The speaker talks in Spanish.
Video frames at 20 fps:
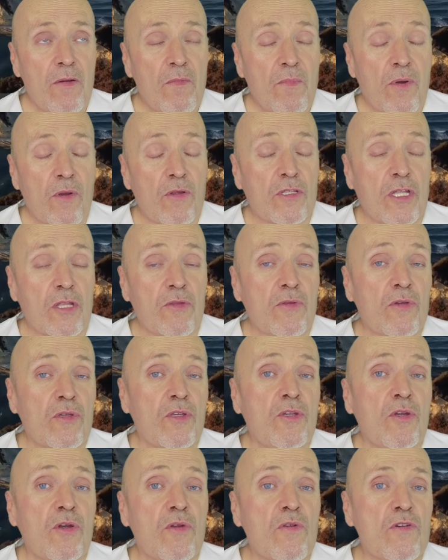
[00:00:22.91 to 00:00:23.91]
Por lo tanto
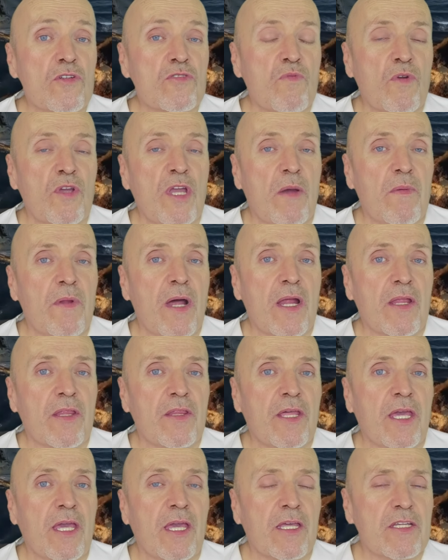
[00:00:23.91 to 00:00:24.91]
yo no os voy a hablar
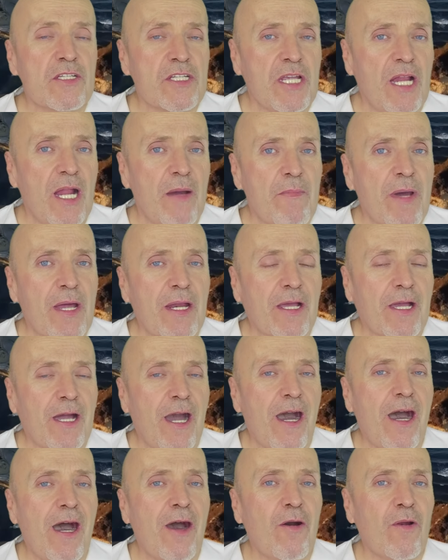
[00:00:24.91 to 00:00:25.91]
de si la
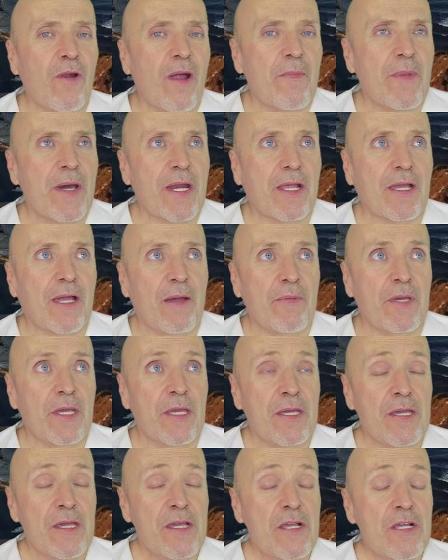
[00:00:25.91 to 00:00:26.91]
marca A o la marca
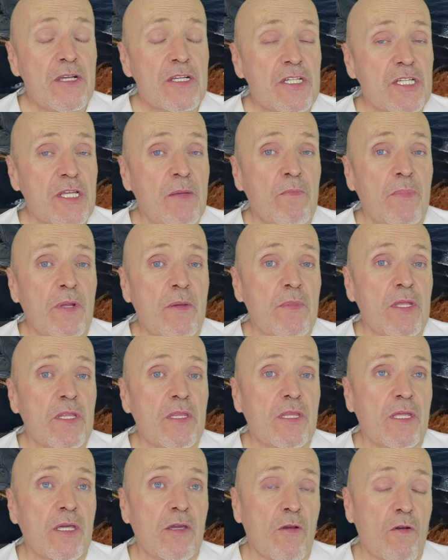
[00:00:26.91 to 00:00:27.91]
B,
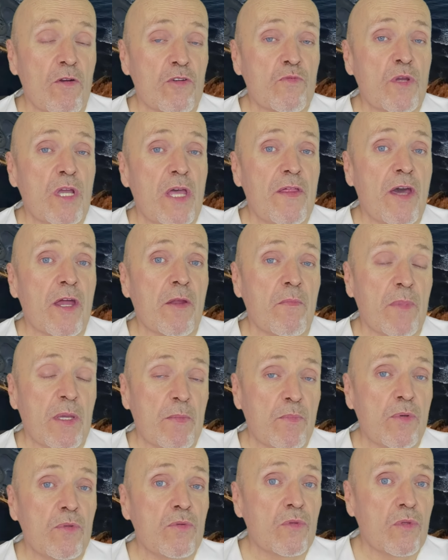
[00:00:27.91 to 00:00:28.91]
simplemente os voy a dar mi
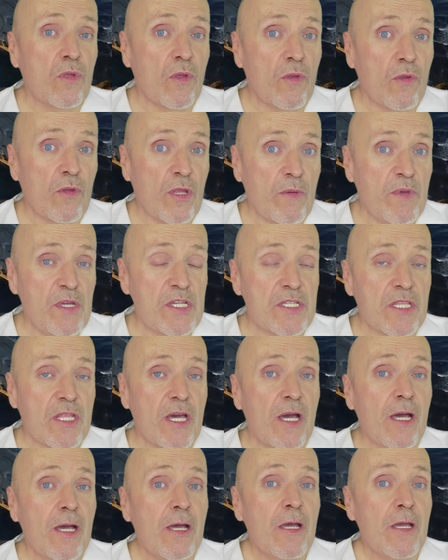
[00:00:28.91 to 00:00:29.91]
punto de
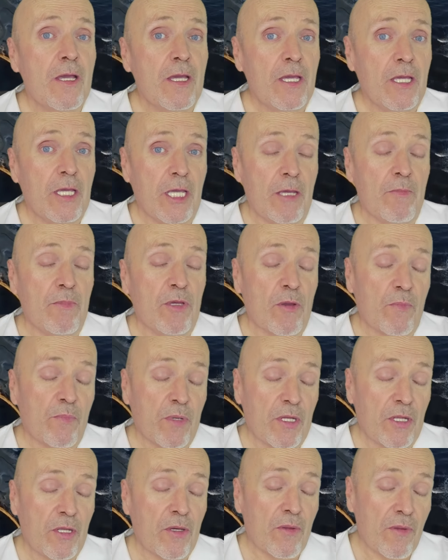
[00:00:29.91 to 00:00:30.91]
vista y mi
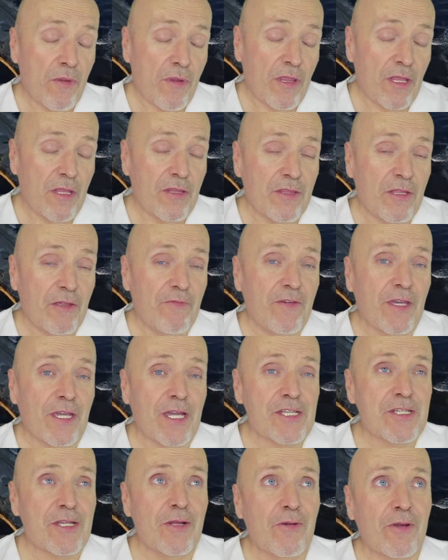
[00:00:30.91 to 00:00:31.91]
opinión
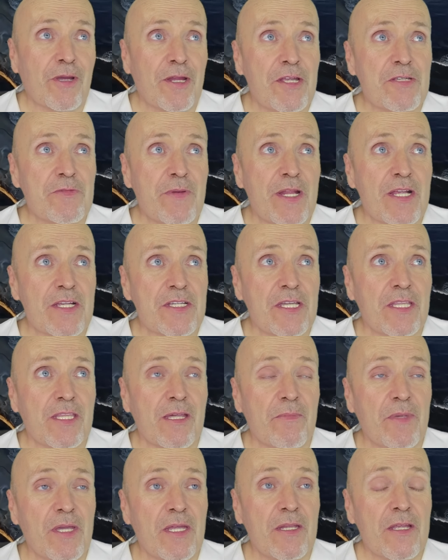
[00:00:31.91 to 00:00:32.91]
científica, si lo queréis ver así
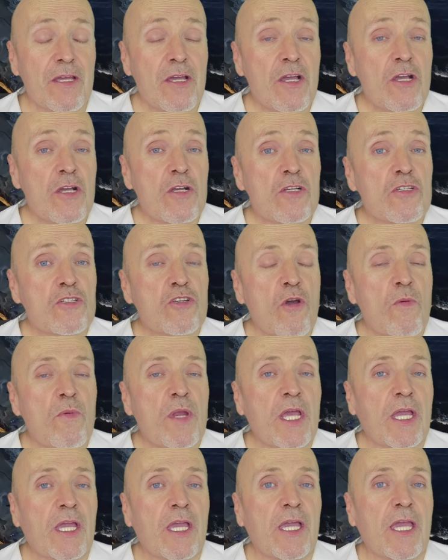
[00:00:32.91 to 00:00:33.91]
también,
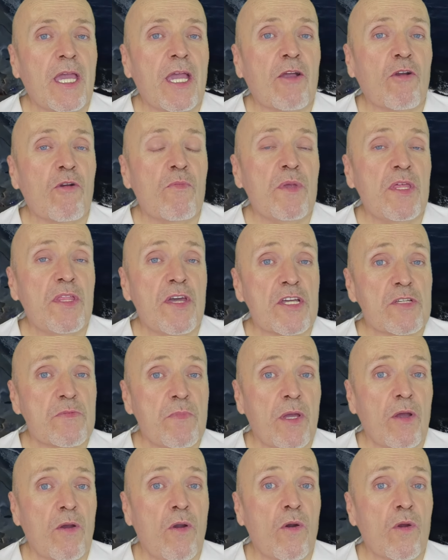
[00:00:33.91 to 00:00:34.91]
sobre qué comida es
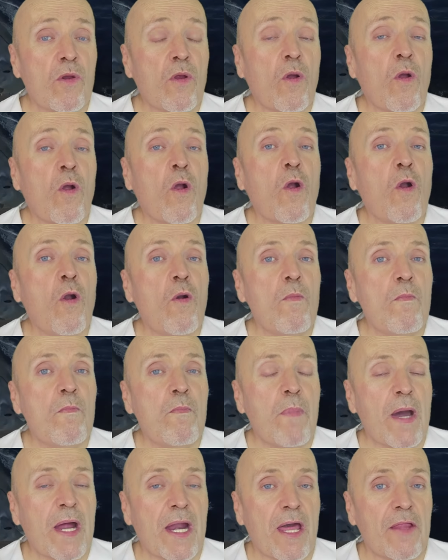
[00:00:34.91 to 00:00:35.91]
mejor
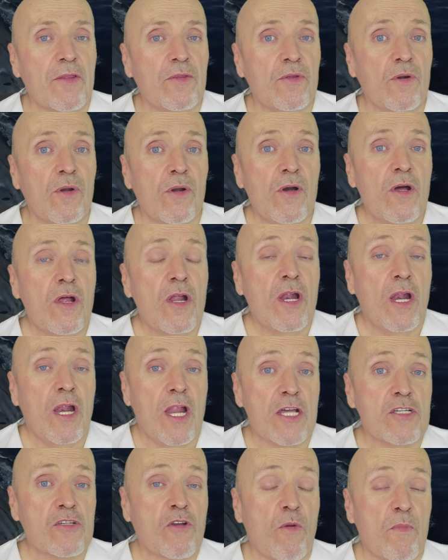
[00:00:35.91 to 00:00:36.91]
comparando
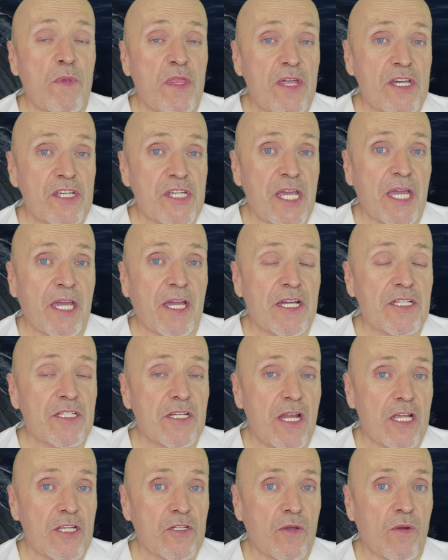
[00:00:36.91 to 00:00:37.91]
las comidas secas,
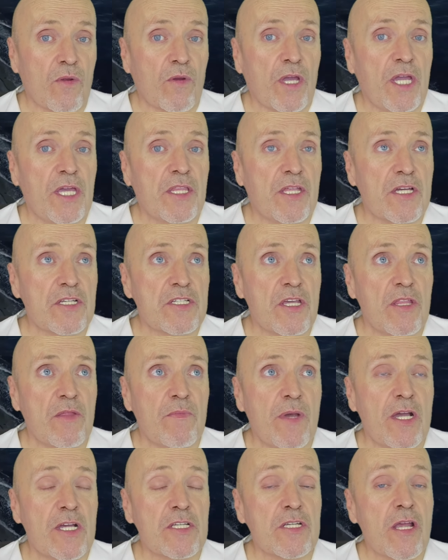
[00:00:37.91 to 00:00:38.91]
las croquetas y
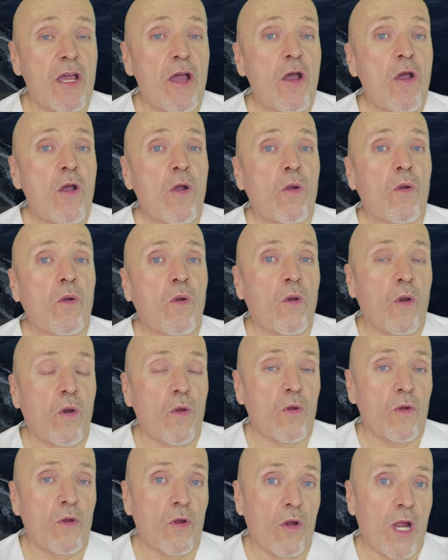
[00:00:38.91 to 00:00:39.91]
demás,
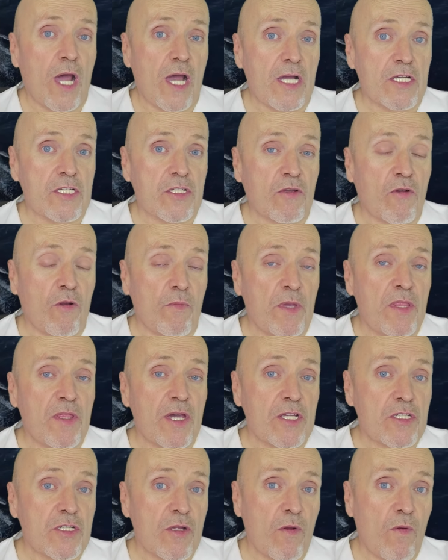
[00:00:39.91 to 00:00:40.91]
con las
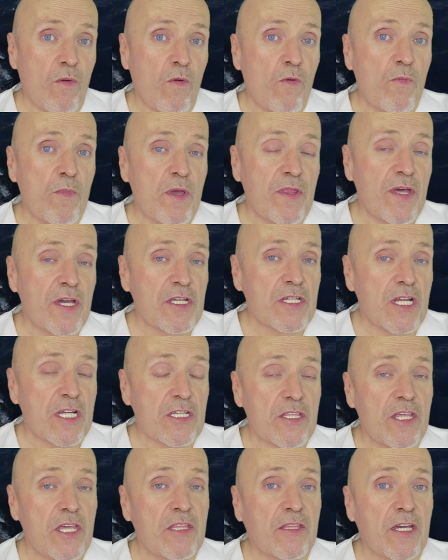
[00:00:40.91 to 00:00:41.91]
comidas húmedas,
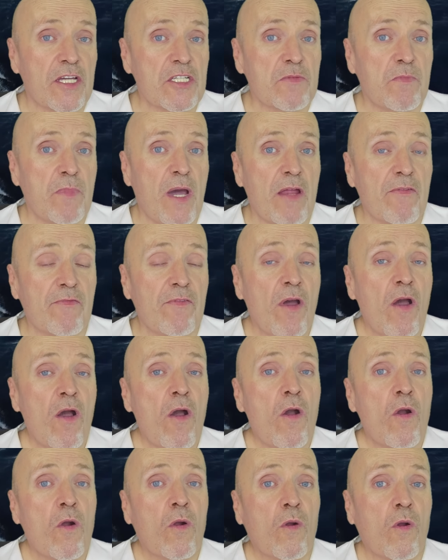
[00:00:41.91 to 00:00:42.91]
las dietas BARF,
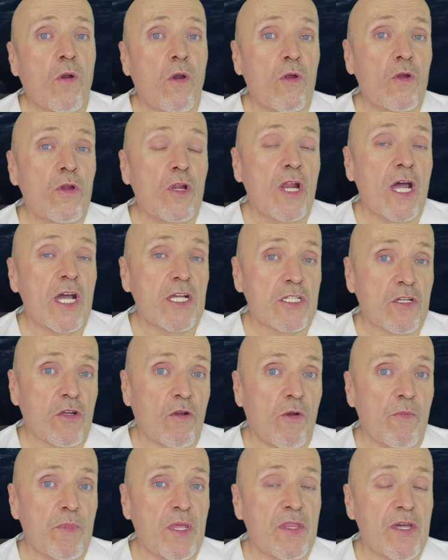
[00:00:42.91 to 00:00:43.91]
con las
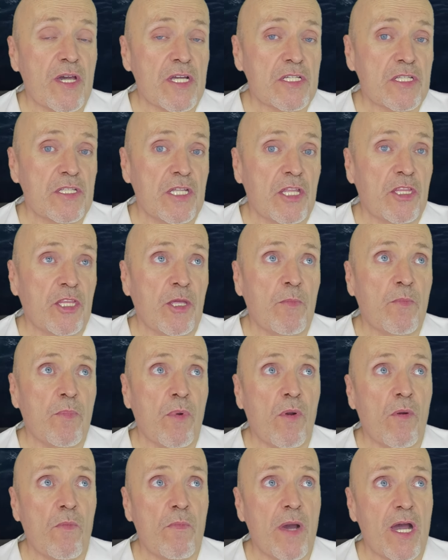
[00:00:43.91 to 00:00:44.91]
comidas de
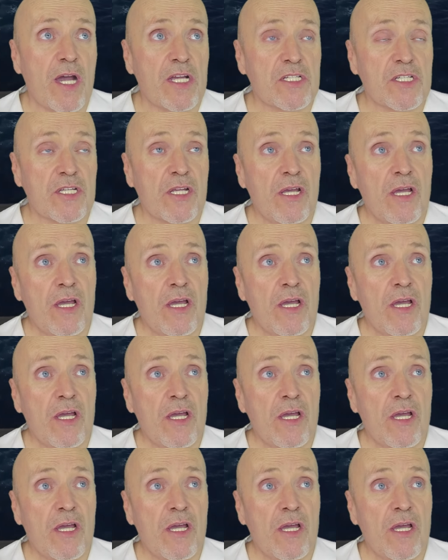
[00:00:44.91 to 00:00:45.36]
tipo más,